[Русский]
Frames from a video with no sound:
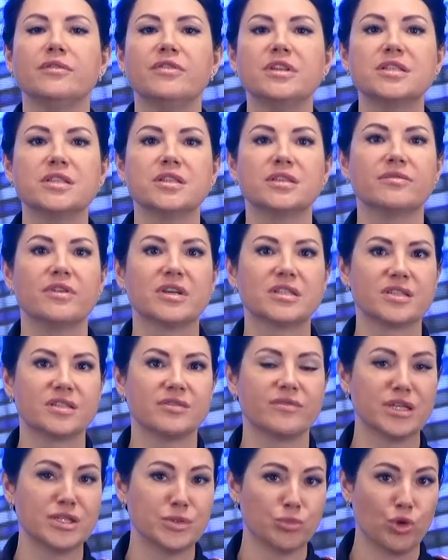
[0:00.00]

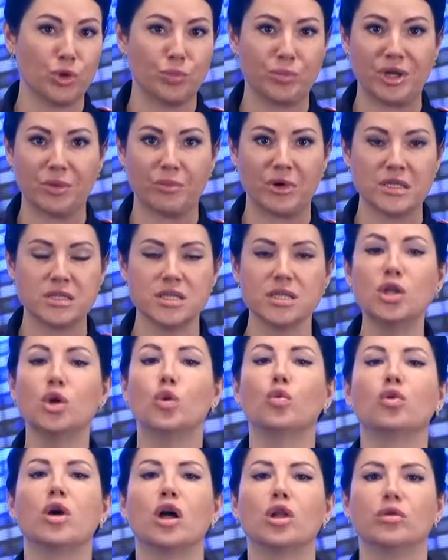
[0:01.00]
228 прим.
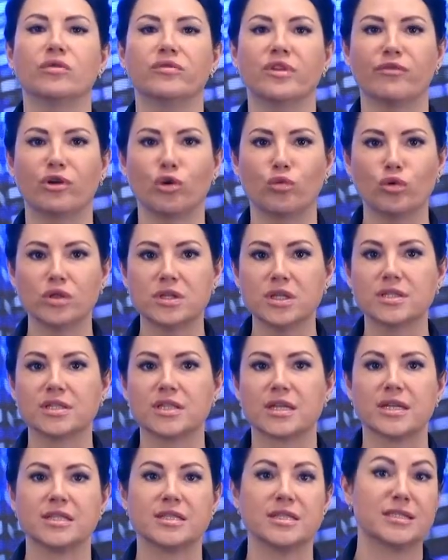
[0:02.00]
1 Уголовного
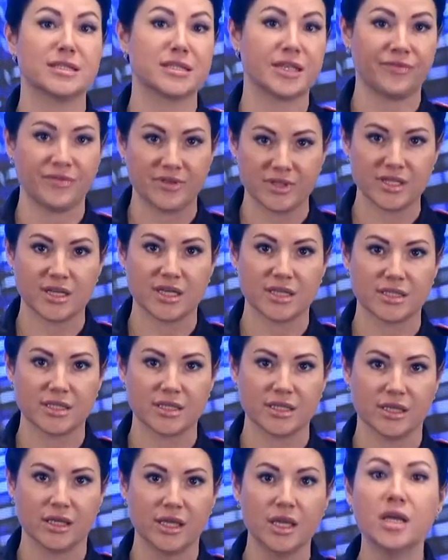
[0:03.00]
кодекса Российской
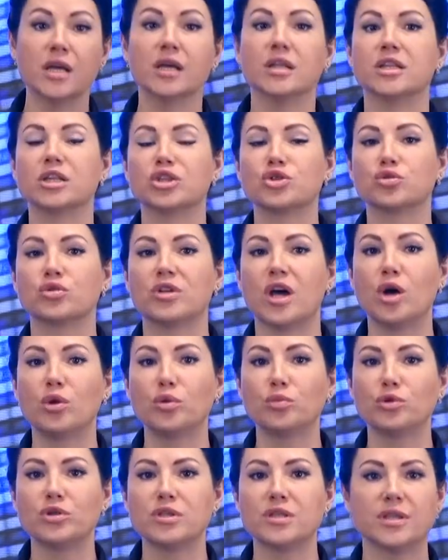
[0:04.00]
Федерации. До суда
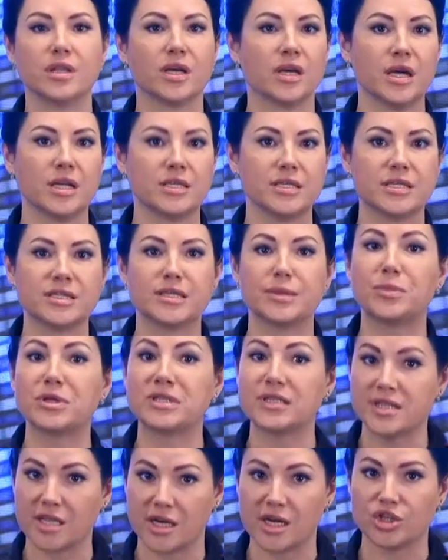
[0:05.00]
он будет находиться
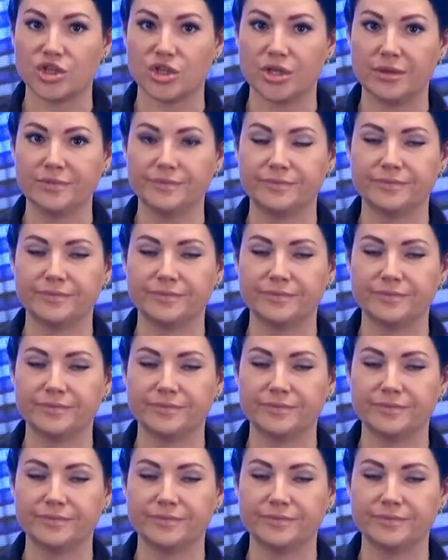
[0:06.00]
под стражей.